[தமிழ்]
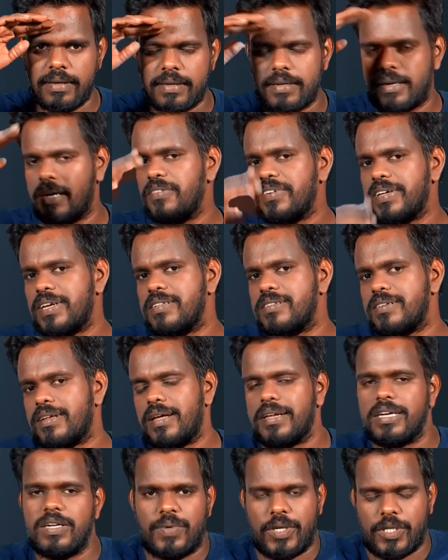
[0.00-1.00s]
காவேரியன்ஸ்
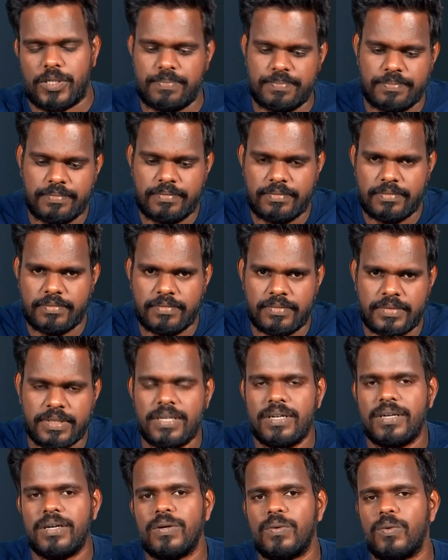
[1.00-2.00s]
எல்லாருக்கும் வணக்கம்
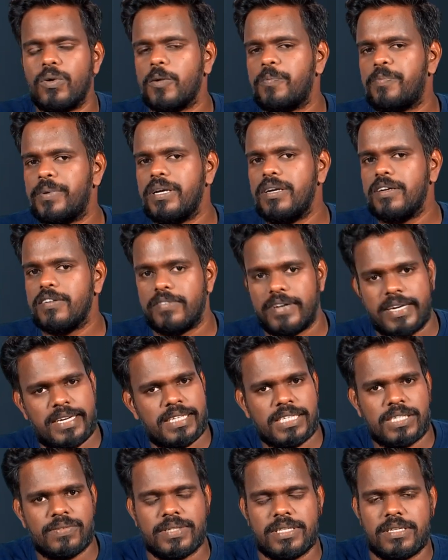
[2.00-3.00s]
ஒரு பெண்
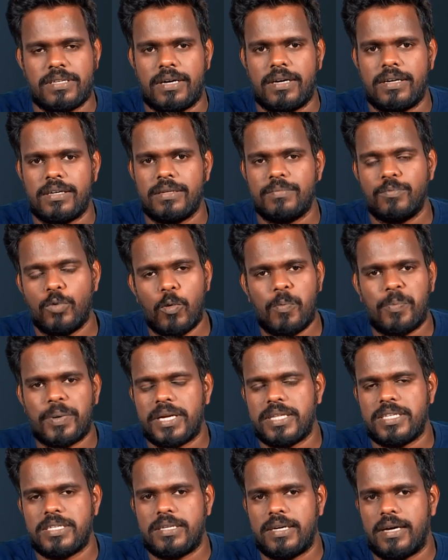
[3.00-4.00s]
வயதுக்கு வந்துட்டா பூ
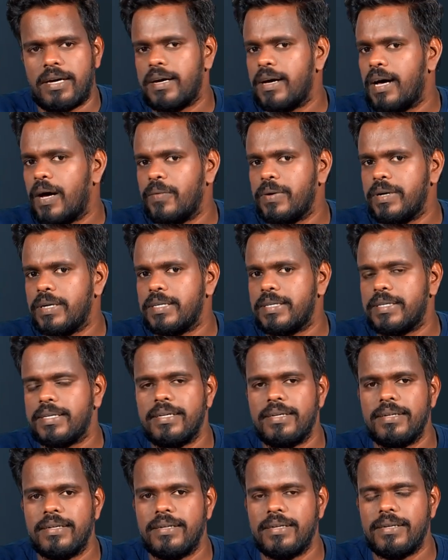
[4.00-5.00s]
படைஞ்சிட்டா அவங்களுக்கு
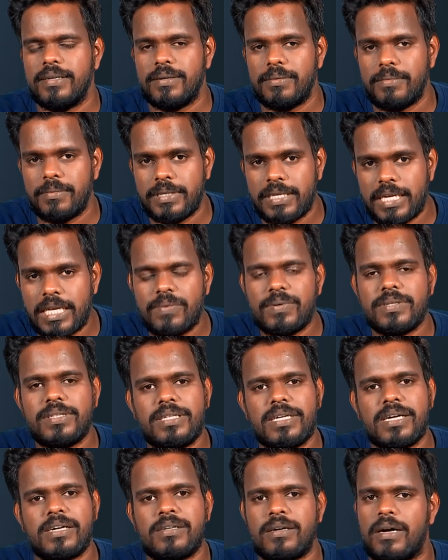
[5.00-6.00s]

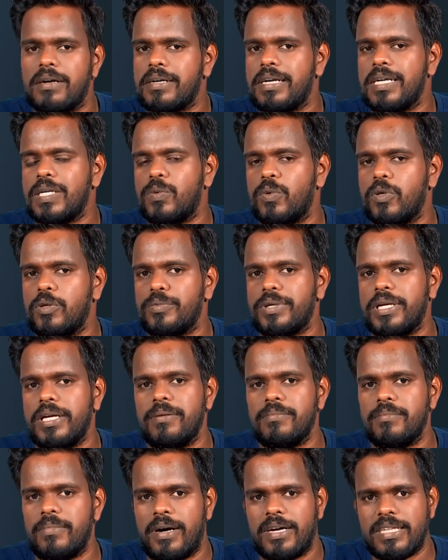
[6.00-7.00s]
இருபத்தி ஏழு நாட்களுக்கு ஒரு முறை
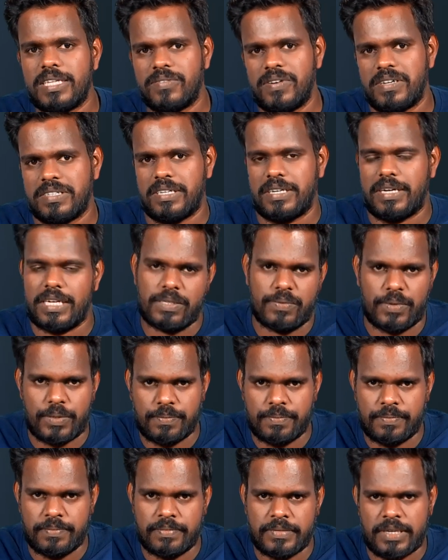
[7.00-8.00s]
மாத விளக்குங்கிறது
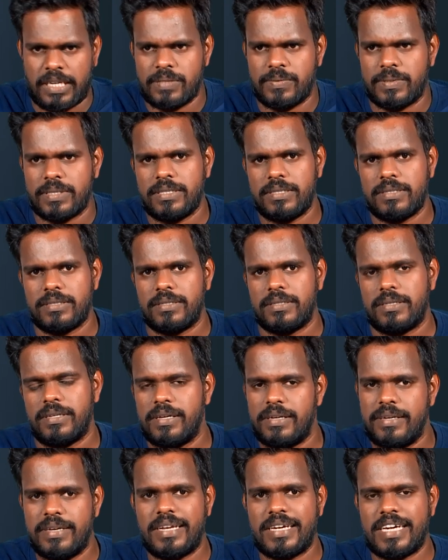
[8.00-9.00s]
வரும் அது வந்து
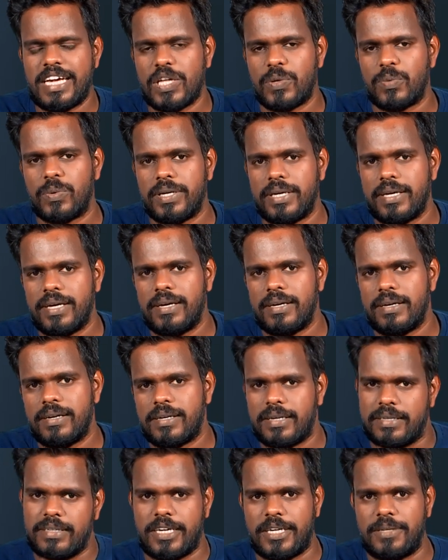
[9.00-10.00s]
இயற்கையினுடைய
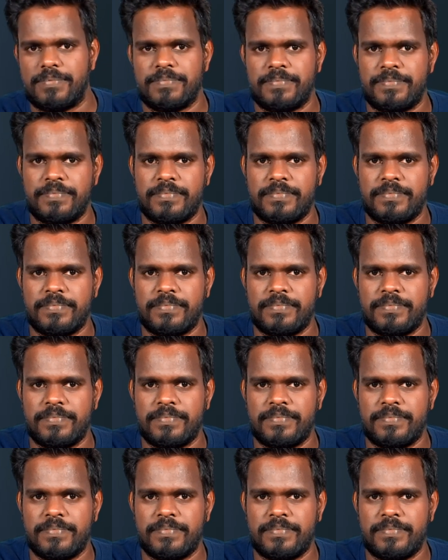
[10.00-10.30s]
கட்டாயம்